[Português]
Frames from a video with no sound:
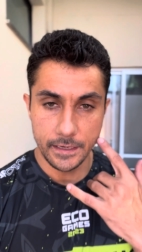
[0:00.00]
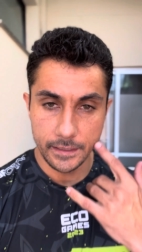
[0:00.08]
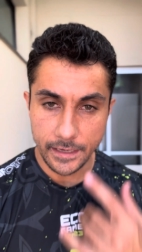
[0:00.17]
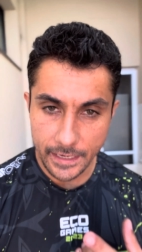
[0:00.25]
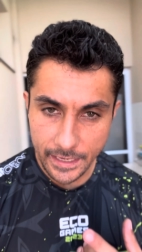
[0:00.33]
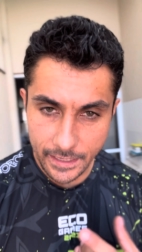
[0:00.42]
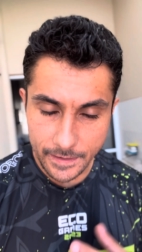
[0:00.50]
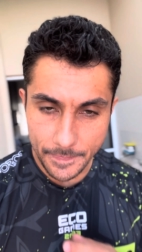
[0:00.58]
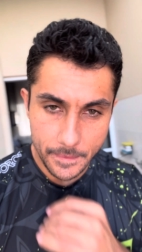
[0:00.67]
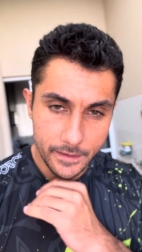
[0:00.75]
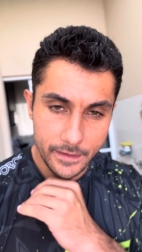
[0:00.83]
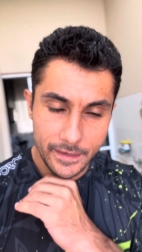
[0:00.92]
Galera,
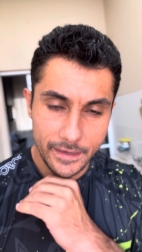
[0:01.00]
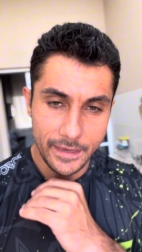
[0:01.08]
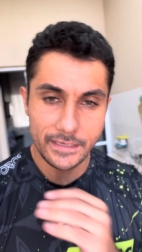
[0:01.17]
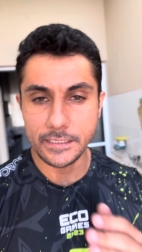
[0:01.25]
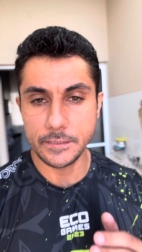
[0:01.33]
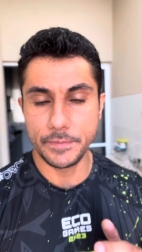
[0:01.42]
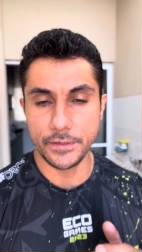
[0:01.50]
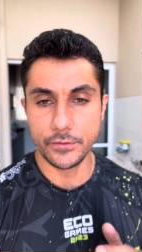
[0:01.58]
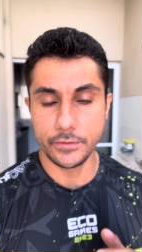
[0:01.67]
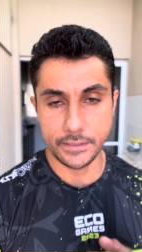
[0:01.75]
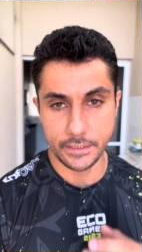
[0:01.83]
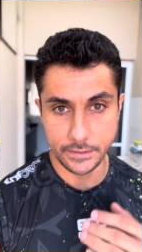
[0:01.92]
essas
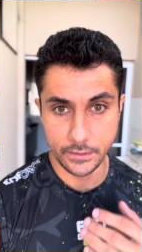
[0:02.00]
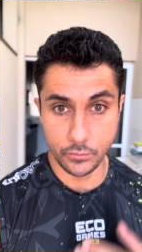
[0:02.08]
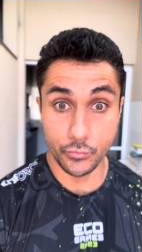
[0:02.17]
perguntas elas são